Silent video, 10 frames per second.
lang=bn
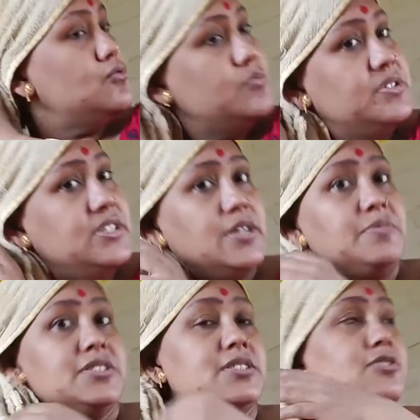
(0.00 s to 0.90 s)
প্রচুর ভিজে
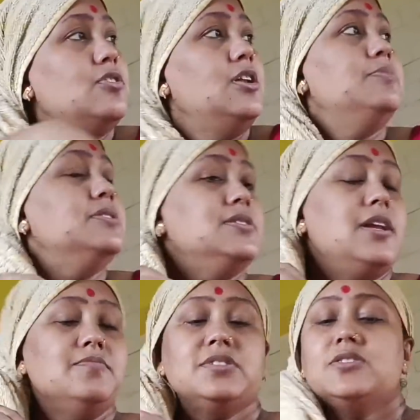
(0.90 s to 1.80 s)
বৃষ্টির জলে
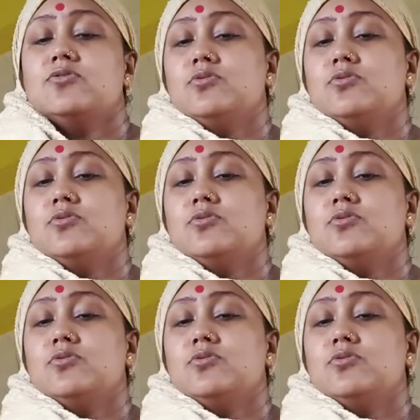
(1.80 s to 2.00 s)
ভিজিলাম কী